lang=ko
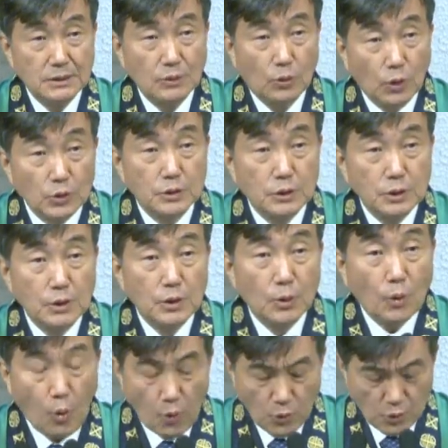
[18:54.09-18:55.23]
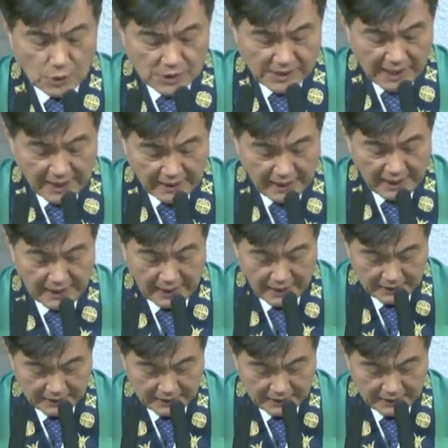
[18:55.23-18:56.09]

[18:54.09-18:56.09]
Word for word: 곧 공생에